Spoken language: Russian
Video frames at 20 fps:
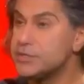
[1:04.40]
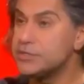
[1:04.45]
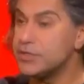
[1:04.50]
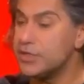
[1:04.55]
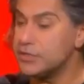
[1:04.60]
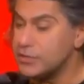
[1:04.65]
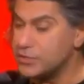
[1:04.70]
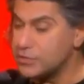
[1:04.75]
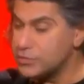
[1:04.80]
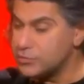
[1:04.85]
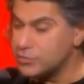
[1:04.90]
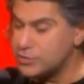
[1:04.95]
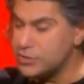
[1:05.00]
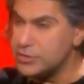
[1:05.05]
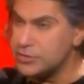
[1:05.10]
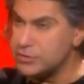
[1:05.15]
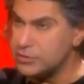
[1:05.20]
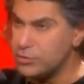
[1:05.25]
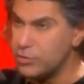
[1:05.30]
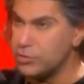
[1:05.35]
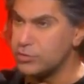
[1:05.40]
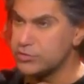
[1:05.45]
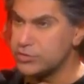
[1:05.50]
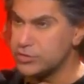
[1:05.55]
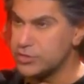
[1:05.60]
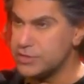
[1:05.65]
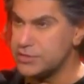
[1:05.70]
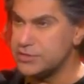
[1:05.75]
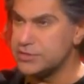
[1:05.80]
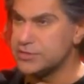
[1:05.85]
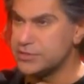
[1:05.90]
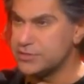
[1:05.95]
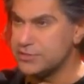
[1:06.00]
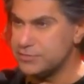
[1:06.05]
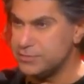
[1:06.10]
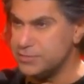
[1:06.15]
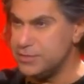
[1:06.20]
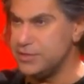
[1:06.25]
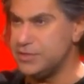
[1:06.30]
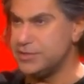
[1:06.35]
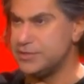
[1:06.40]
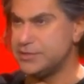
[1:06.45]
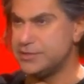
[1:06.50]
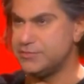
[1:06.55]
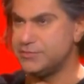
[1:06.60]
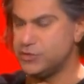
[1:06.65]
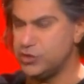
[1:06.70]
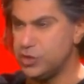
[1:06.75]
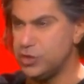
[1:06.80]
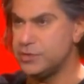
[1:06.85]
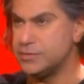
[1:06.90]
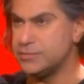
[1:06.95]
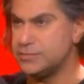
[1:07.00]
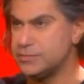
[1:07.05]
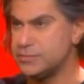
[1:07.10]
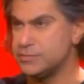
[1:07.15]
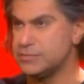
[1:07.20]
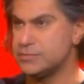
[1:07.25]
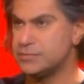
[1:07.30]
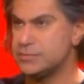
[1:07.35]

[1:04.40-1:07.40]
считала, грузин должен родиться в Тбилиси. Все.